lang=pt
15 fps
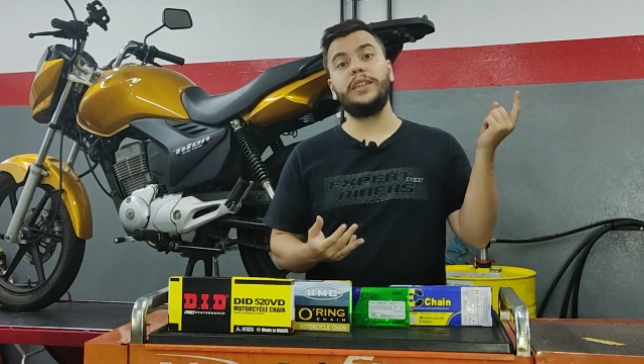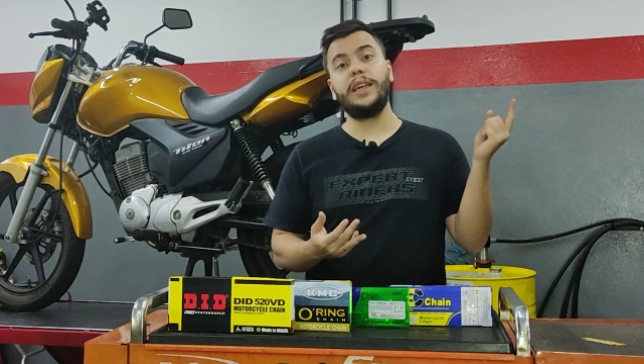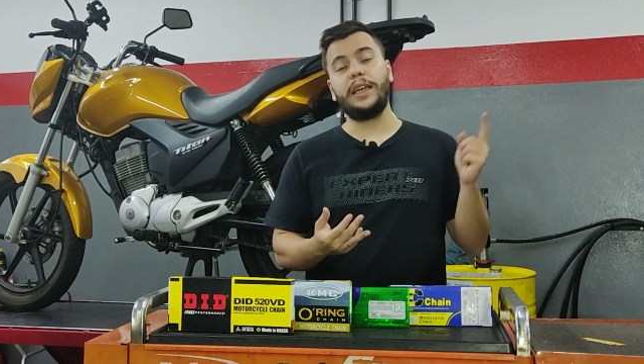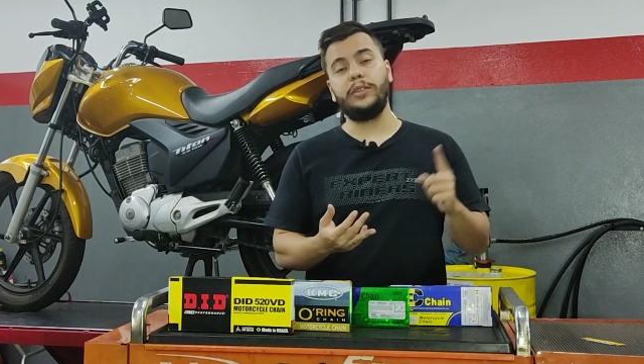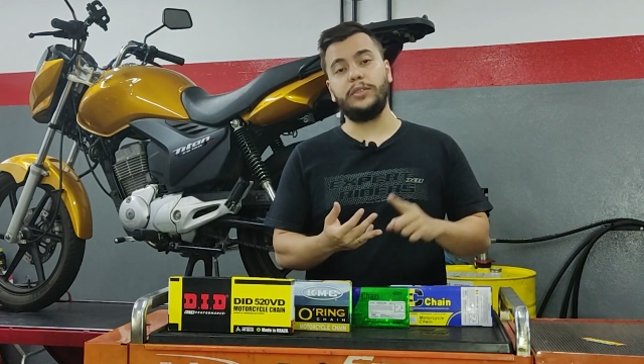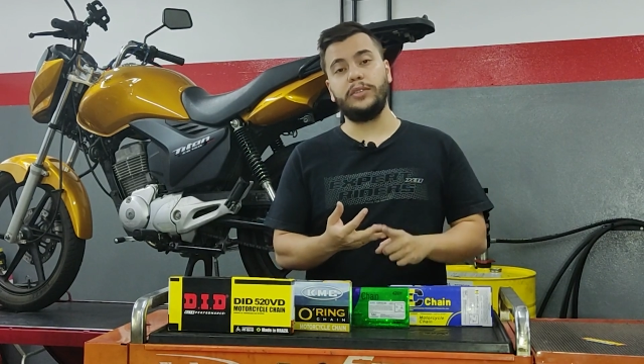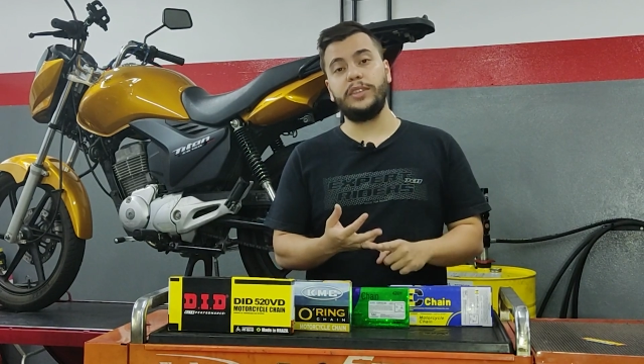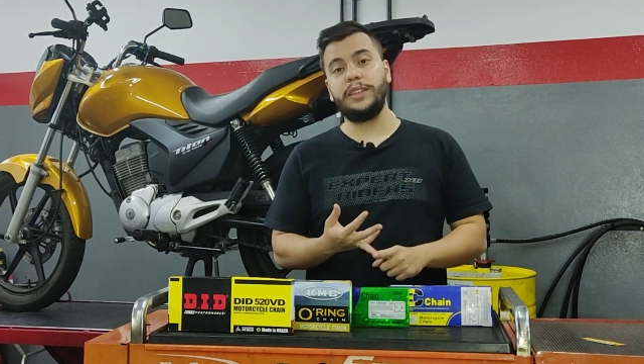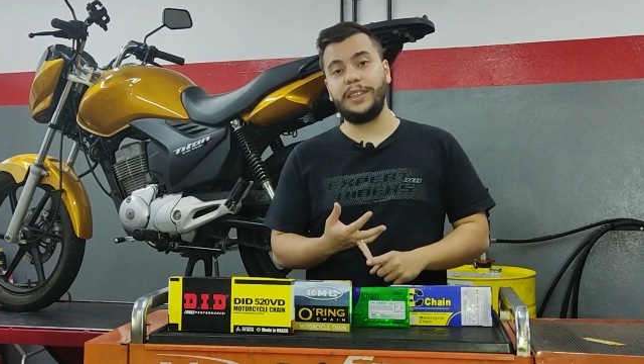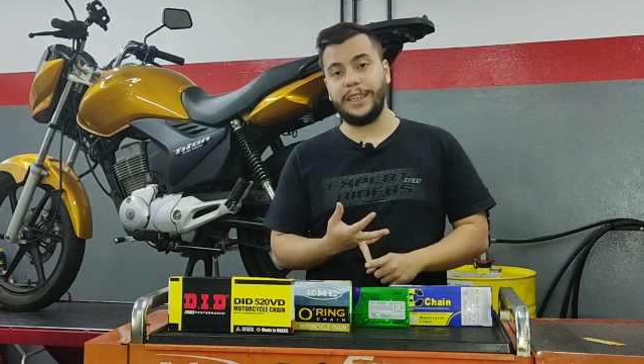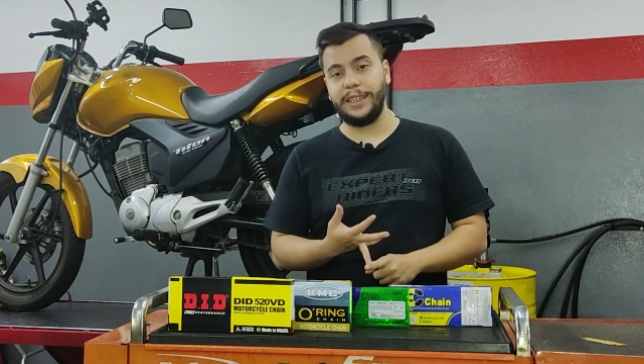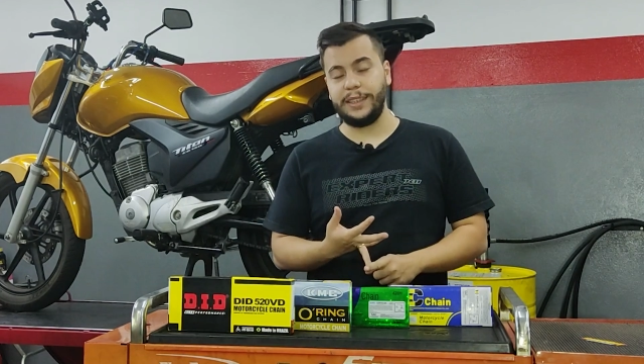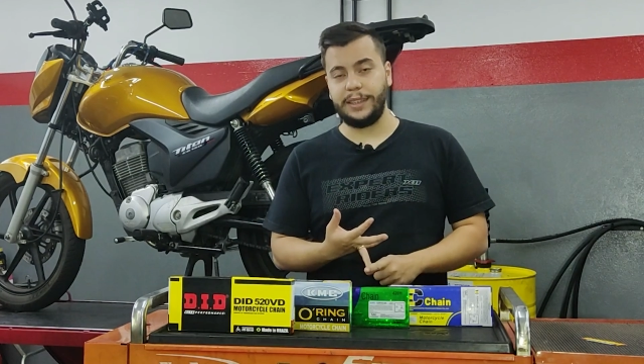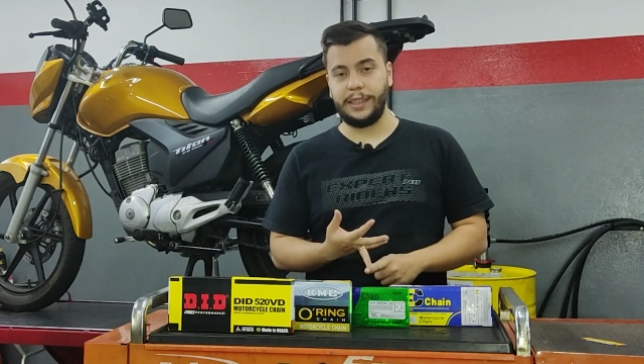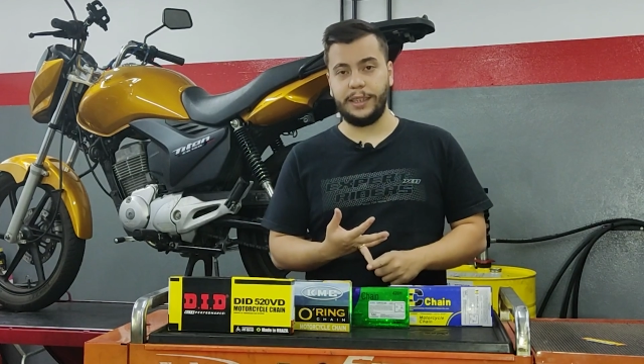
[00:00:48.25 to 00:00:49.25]

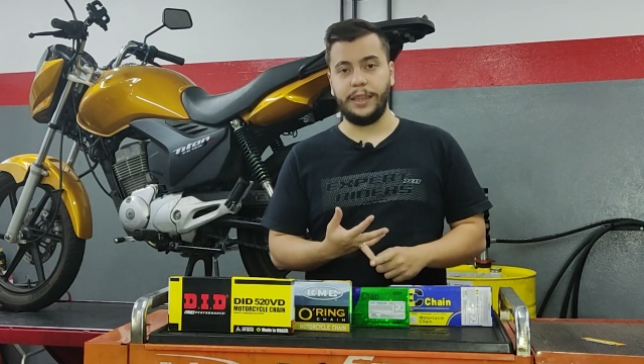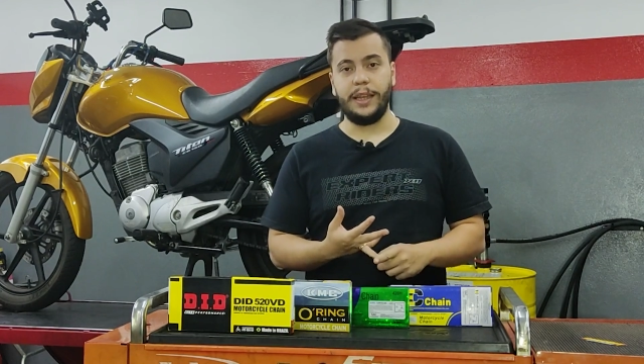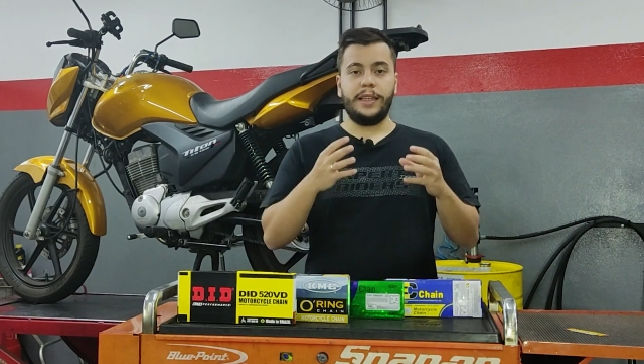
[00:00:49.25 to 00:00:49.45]
530.